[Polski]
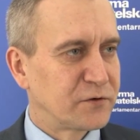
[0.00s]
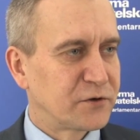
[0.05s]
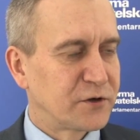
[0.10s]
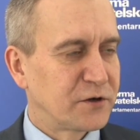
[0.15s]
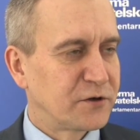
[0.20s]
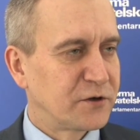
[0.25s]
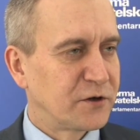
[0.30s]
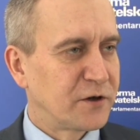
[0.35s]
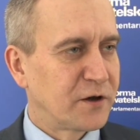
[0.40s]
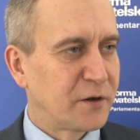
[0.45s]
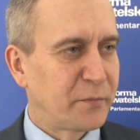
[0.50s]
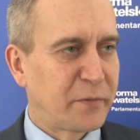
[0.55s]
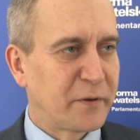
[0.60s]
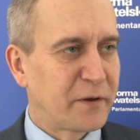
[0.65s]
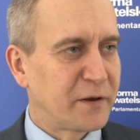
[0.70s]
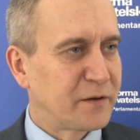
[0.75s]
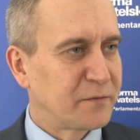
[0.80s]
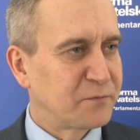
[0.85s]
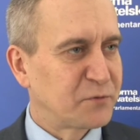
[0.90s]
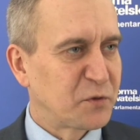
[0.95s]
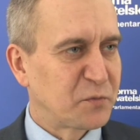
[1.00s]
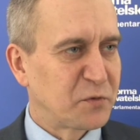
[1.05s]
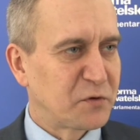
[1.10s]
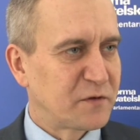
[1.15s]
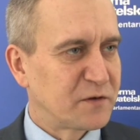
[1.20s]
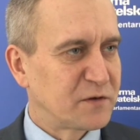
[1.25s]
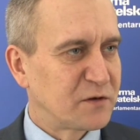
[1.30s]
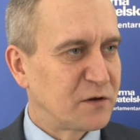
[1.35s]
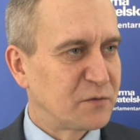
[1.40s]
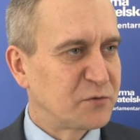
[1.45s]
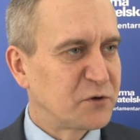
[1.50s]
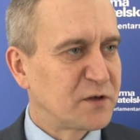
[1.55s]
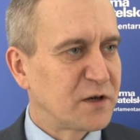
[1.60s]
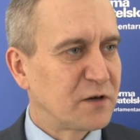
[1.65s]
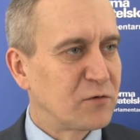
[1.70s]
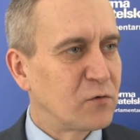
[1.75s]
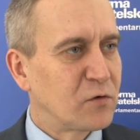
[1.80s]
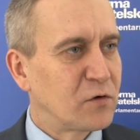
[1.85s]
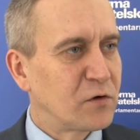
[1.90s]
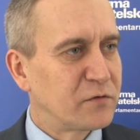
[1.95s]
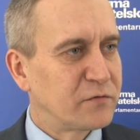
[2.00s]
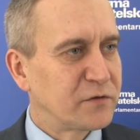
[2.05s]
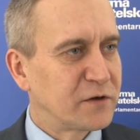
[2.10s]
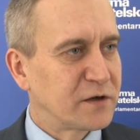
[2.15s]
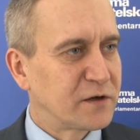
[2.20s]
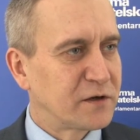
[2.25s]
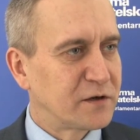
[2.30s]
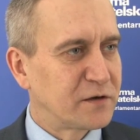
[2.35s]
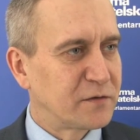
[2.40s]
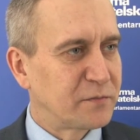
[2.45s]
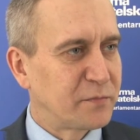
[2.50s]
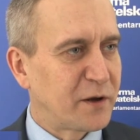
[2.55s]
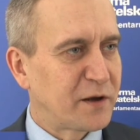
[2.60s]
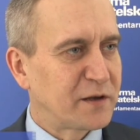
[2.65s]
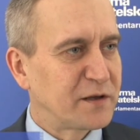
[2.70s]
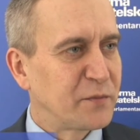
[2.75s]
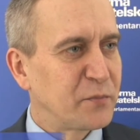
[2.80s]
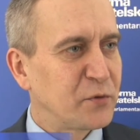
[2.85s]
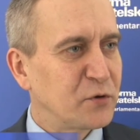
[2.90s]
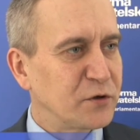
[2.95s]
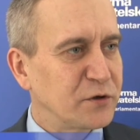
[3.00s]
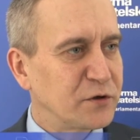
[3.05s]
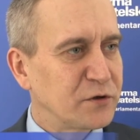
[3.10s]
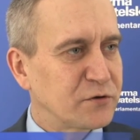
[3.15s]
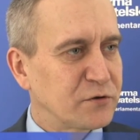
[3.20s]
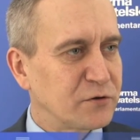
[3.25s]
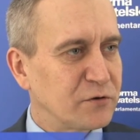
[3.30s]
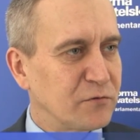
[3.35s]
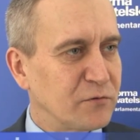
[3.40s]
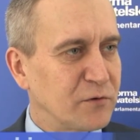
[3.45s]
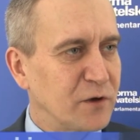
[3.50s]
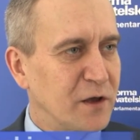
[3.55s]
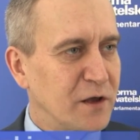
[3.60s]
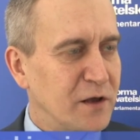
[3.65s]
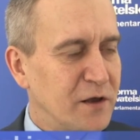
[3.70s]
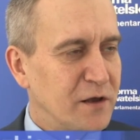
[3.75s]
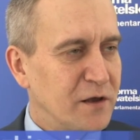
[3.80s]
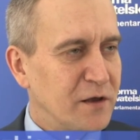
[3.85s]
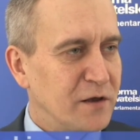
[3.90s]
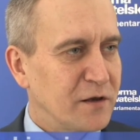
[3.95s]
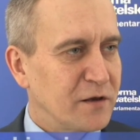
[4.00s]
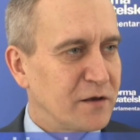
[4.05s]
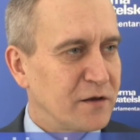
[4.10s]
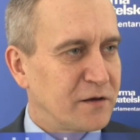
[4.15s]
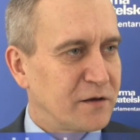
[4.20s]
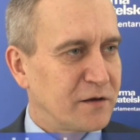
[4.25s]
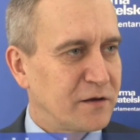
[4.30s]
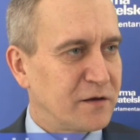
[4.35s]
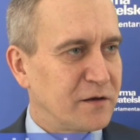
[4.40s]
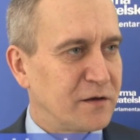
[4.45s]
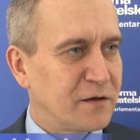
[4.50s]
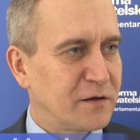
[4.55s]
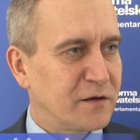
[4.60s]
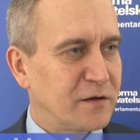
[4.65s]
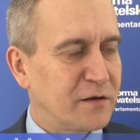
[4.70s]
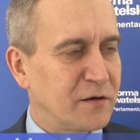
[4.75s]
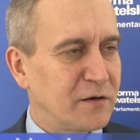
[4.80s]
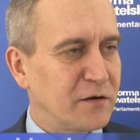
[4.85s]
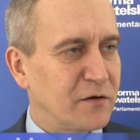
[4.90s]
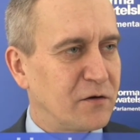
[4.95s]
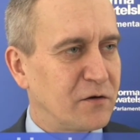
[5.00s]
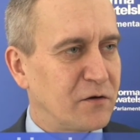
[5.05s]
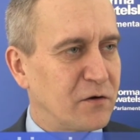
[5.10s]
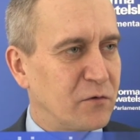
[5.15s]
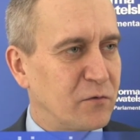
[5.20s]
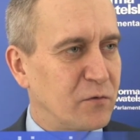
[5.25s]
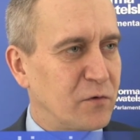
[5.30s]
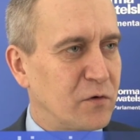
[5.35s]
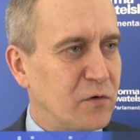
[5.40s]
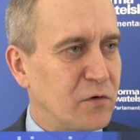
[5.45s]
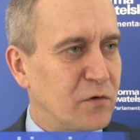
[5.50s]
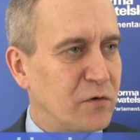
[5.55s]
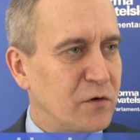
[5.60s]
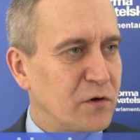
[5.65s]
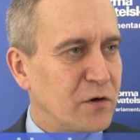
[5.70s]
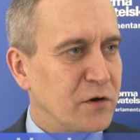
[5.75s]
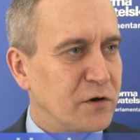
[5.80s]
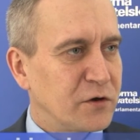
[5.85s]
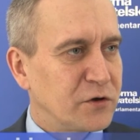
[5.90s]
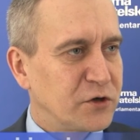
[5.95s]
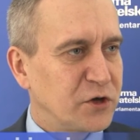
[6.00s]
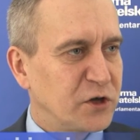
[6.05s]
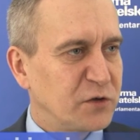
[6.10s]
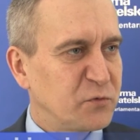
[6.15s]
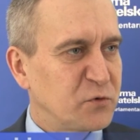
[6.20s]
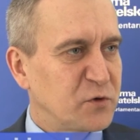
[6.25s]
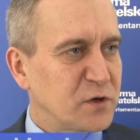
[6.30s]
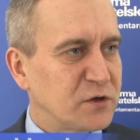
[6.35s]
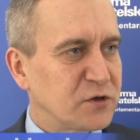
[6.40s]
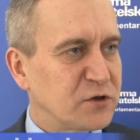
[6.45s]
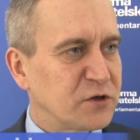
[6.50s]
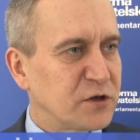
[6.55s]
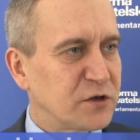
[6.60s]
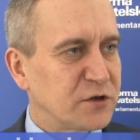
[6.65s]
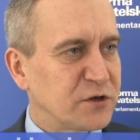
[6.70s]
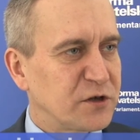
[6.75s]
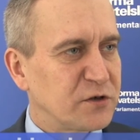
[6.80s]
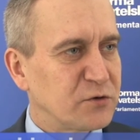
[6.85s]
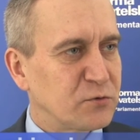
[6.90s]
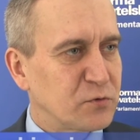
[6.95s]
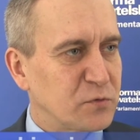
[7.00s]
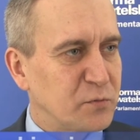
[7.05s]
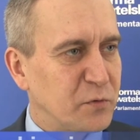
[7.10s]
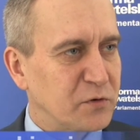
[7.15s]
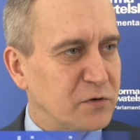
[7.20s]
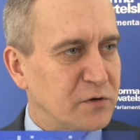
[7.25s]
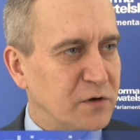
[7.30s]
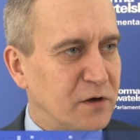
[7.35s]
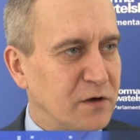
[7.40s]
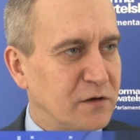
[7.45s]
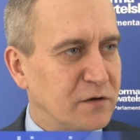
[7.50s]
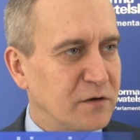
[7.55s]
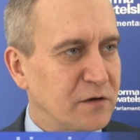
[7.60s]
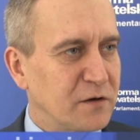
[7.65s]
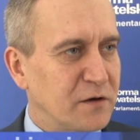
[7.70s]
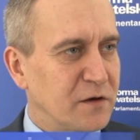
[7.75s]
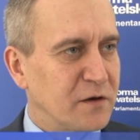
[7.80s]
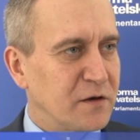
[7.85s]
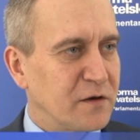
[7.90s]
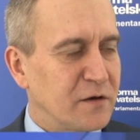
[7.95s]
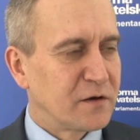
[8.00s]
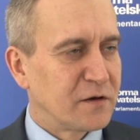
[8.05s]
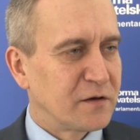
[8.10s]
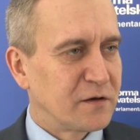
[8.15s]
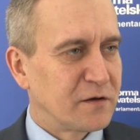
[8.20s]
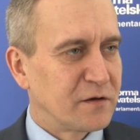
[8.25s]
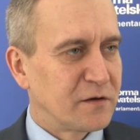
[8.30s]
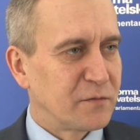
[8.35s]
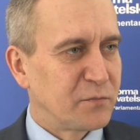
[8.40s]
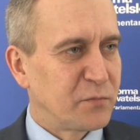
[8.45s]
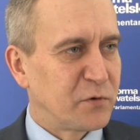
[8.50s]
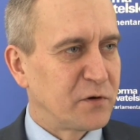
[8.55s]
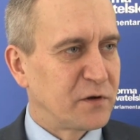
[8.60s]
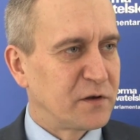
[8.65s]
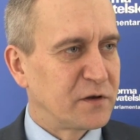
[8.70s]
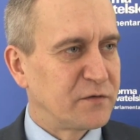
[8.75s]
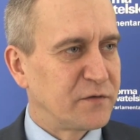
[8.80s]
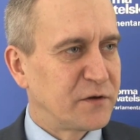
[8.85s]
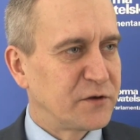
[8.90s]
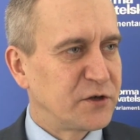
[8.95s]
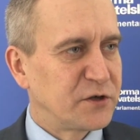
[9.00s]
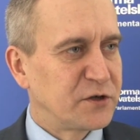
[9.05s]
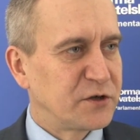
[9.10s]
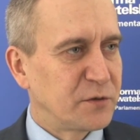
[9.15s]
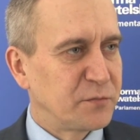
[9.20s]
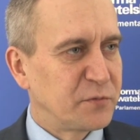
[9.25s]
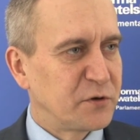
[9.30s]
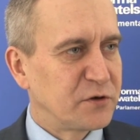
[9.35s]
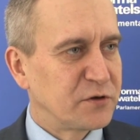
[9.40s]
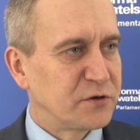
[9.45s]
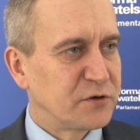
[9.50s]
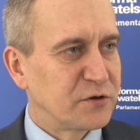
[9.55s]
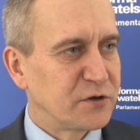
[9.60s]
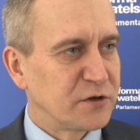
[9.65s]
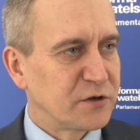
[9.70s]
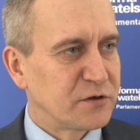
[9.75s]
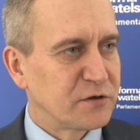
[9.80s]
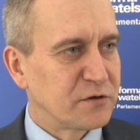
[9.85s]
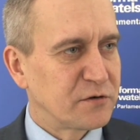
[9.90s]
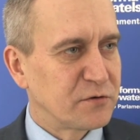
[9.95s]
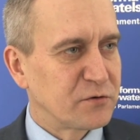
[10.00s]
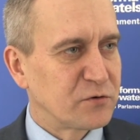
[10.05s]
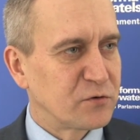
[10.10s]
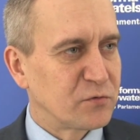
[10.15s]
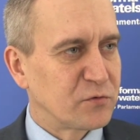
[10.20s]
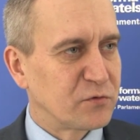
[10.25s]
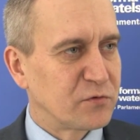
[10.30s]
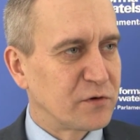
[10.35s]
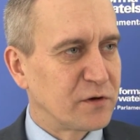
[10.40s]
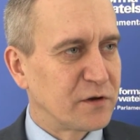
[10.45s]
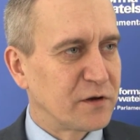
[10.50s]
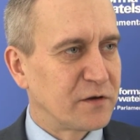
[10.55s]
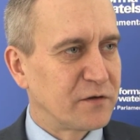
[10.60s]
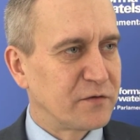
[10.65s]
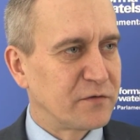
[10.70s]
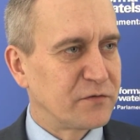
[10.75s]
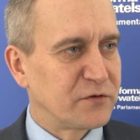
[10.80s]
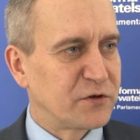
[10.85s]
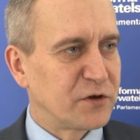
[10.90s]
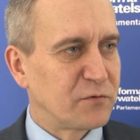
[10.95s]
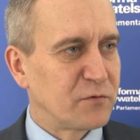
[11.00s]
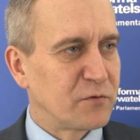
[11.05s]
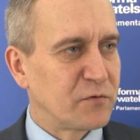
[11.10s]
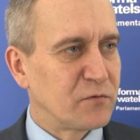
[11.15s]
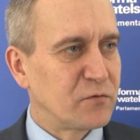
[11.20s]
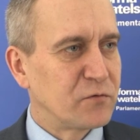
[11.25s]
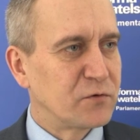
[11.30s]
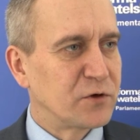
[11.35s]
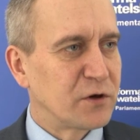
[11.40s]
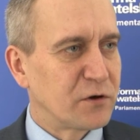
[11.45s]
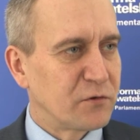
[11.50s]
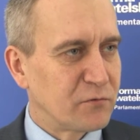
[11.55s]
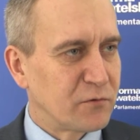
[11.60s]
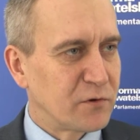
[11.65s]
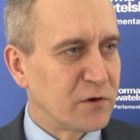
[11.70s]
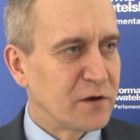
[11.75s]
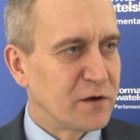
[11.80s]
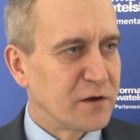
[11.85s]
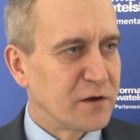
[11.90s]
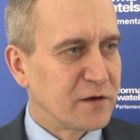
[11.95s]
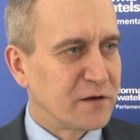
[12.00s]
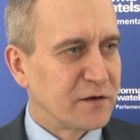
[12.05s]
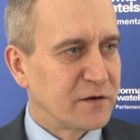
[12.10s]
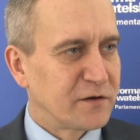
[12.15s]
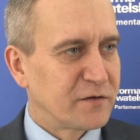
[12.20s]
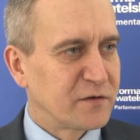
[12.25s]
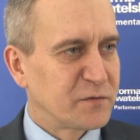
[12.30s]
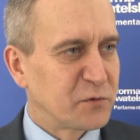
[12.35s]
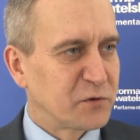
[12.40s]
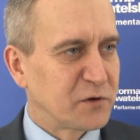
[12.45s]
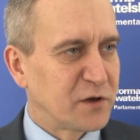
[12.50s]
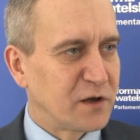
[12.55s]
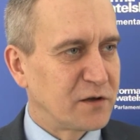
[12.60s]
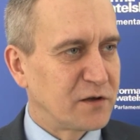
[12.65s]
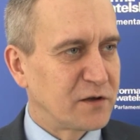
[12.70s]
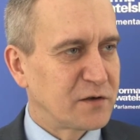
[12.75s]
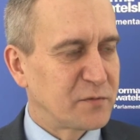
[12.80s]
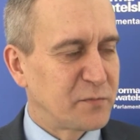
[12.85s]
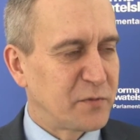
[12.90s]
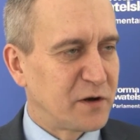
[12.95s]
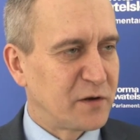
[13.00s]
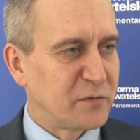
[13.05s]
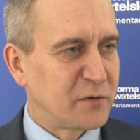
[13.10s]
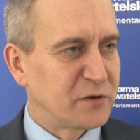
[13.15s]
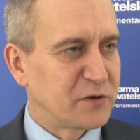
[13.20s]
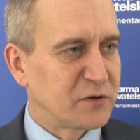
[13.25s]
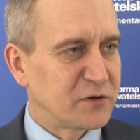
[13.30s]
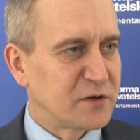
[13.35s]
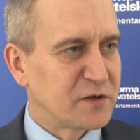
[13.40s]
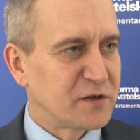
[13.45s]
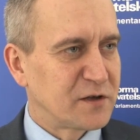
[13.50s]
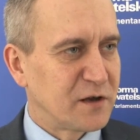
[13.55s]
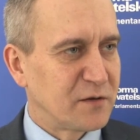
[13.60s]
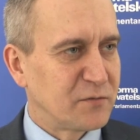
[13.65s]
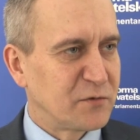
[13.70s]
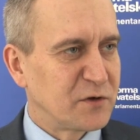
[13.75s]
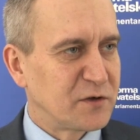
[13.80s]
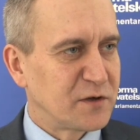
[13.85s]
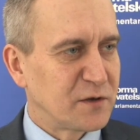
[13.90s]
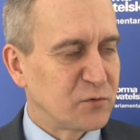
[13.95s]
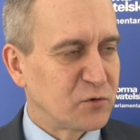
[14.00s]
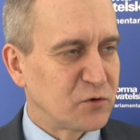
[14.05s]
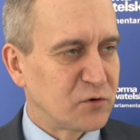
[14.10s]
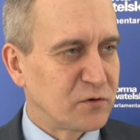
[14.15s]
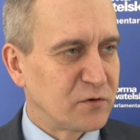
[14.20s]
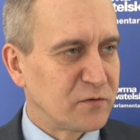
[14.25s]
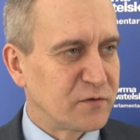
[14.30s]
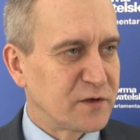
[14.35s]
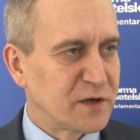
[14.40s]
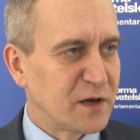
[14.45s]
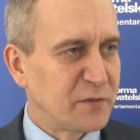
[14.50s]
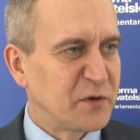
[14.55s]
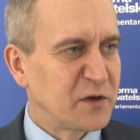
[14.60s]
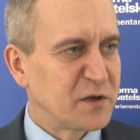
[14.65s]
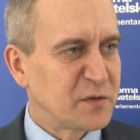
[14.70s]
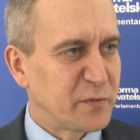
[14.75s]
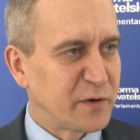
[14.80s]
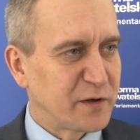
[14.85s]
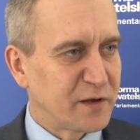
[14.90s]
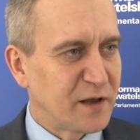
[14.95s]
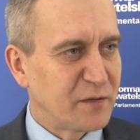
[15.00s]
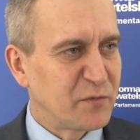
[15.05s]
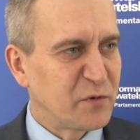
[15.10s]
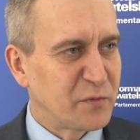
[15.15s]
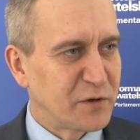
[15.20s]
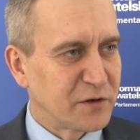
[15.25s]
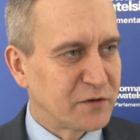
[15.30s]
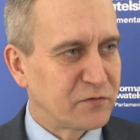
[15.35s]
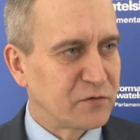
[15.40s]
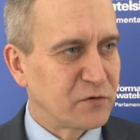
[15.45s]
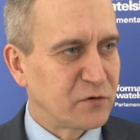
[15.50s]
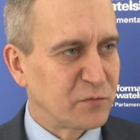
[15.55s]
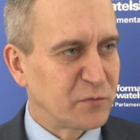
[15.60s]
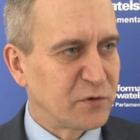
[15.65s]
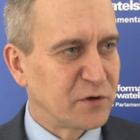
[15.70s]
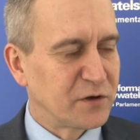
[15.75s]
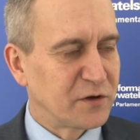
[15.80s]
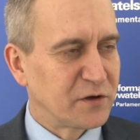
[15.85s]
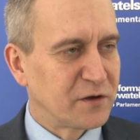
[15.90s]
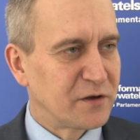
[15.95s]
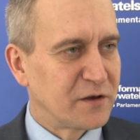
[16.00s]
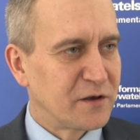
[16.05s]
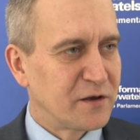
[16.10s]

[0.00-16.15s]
trzeciej RP, przeprowadzona przez jakąkolwiek partię polityczną. Y, około 740 spotkań, y, ponad 25 tysięcy osób, które wzięło udział y, w spotkaniach z parlamentarzystami, samorządowcami, ekspertami Platformy,